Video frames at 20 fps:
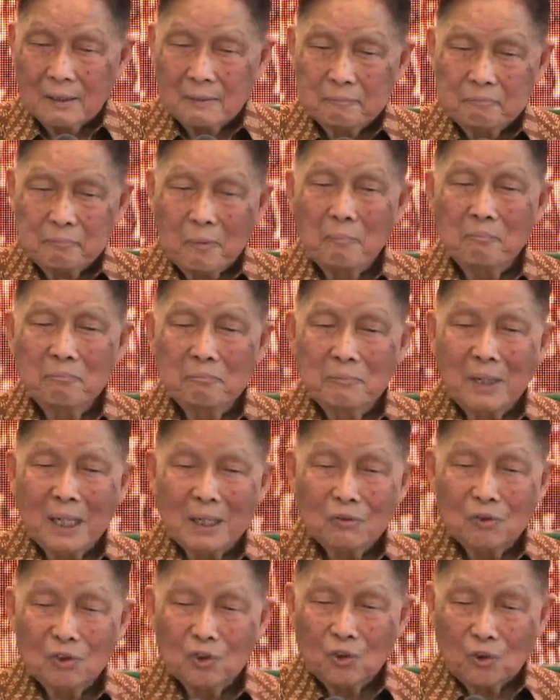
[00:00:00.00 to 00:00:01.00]
Eh,
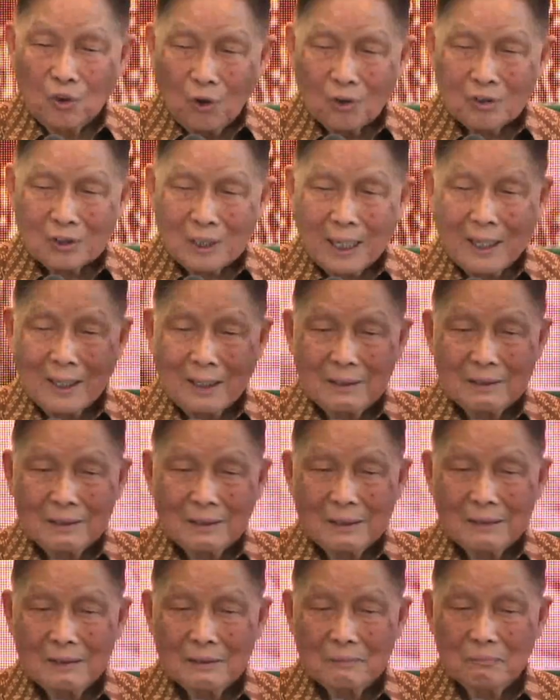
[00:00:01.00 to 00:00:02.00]
pembangun
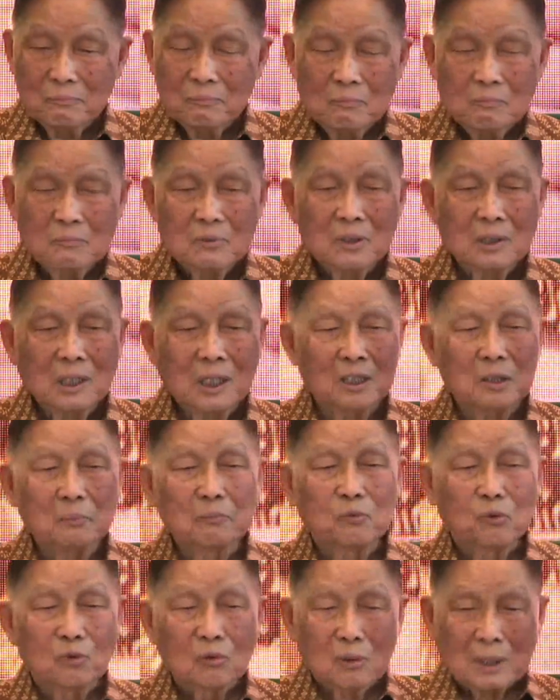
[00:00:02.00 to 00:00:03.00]
kota
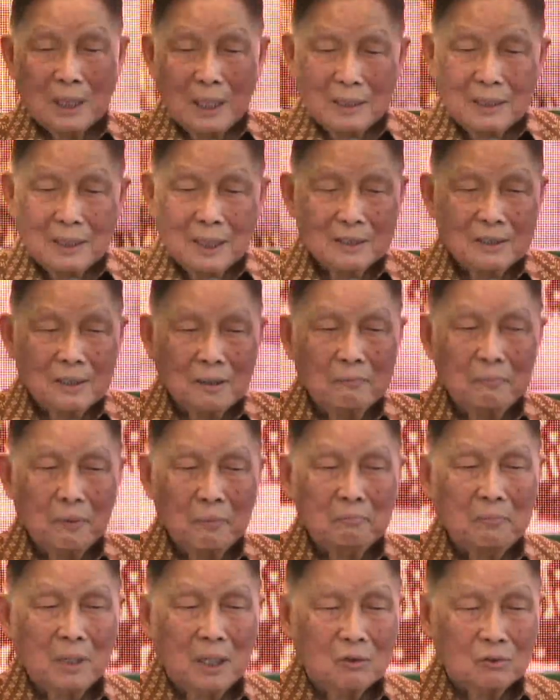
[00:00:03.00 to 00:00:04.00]
jadi bukan
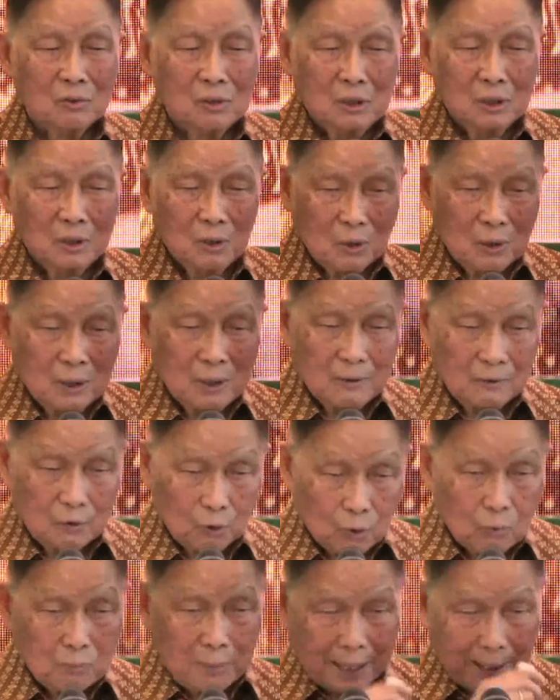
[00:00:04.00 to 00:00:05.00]
hanya
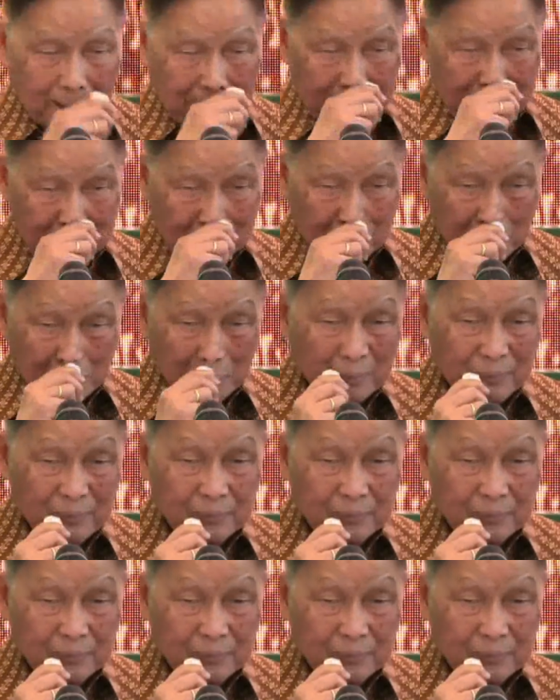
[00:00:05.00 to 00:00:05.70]
pembangun rumah